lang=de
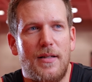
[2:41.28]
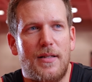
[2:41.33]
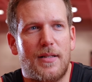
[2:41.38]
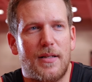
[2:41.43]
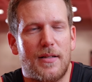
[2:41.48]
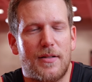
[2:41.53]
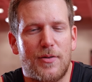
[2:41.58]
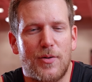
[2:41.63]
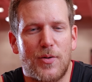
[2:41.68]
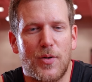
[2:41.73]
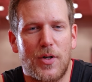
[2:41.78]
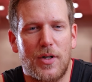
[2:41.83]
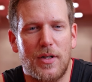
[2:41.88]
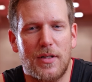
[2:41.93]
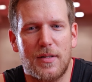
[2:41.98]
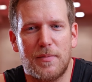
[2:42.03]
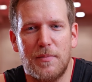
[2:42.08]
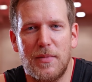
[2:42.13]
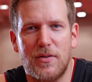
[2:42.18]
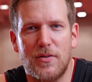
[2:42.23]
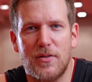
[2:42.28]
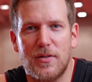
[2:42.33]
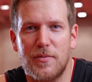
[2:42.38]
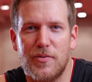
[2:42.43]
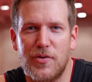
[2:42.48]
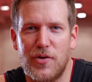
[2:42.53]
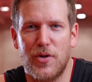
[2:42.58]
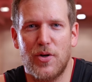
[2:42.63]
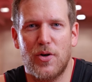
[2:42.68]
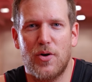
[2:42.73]
Nichtsdestotrotz mit
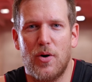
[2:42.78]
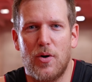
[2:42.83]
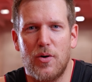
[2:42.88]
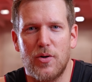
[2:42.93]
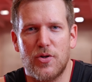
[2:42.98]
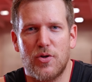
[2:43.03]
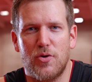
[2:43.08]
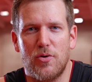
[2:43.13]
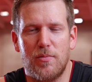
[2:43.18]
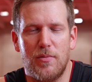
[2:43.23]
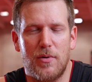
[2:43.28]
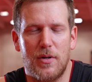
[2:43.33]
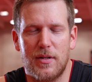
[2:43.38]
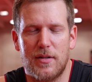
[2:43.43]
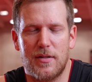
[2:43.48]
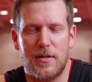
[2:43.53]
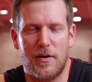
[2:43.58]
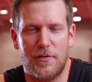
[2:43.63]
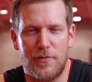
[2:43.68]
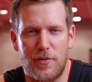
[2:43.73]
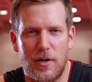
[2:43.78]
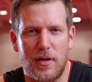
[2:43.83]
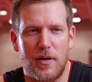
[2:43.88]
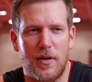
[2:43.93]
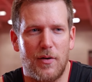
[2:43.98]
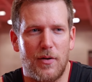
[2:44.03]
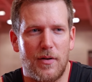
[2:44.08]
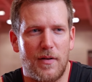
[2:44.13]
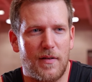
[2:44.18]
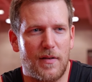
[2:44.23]
unserem neuen Coach gucken wir jetzt nach
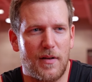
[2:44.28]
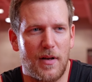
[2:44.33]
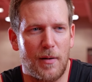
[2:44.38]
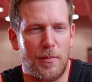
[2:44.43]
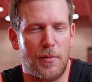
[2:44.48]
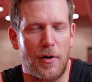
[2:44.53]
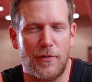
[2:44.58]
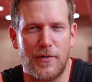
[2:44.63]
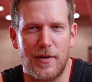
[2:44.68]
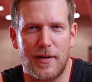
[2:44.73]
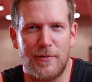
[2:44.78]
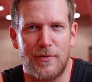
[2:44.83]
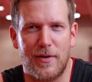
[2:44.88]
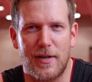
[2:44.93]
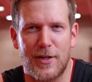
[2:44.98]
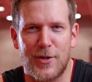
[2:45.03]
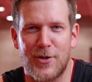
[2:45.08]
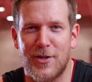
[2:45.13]
vorne und das kriegen wir auf jeden Fall